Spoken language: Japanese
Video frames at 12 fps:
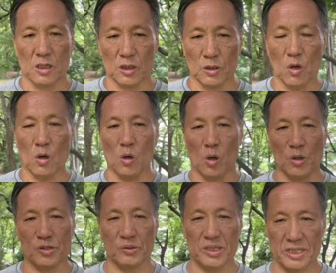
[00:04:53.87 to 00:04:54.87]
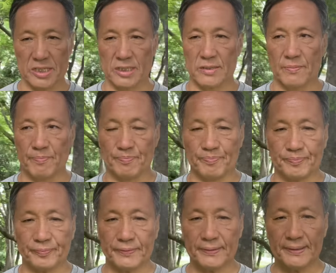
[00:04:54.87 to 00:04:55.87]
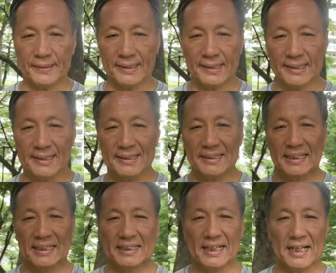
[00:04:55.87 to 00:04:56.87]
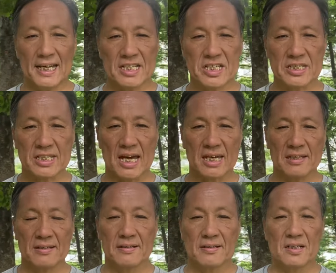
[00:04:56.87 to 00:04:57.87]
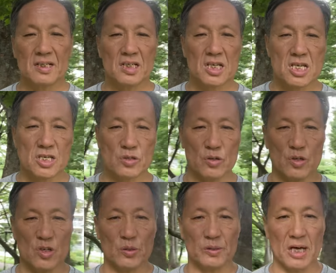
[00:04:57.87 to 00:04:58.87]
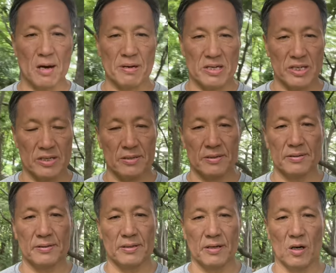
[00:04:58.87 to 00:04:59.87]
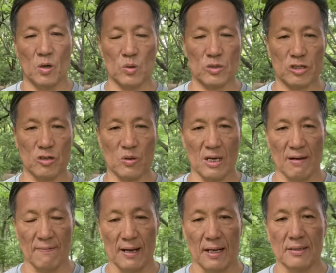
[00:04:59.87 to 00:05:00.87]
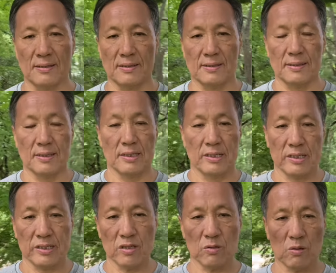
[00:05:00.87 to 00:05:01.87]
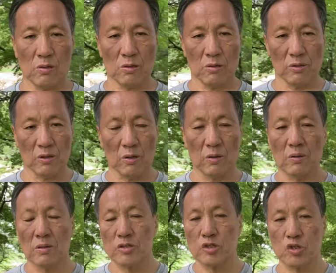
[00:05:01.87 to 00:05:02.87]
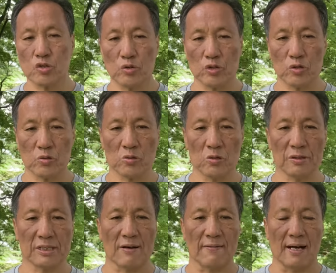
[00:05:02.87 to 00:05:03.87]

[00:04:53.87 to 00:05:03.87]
の保証です。だから実際、素養のために、本教会はいろいろの集中講座は